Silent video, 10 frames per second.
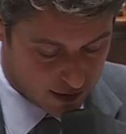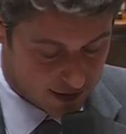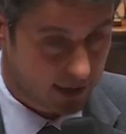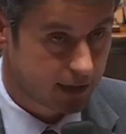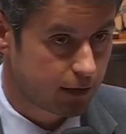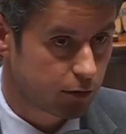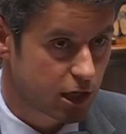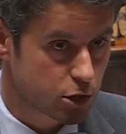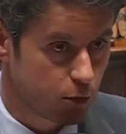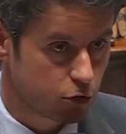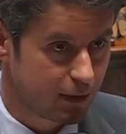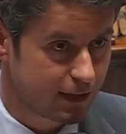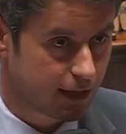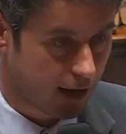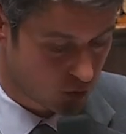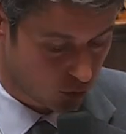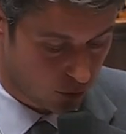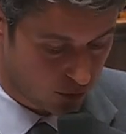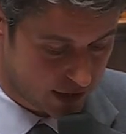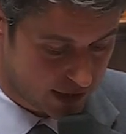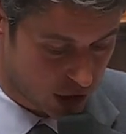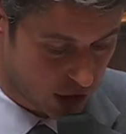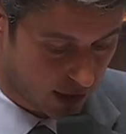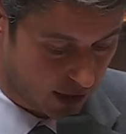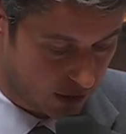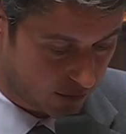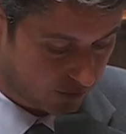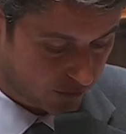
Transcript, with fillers: C'était un engagement de ma déclaration de politique générale.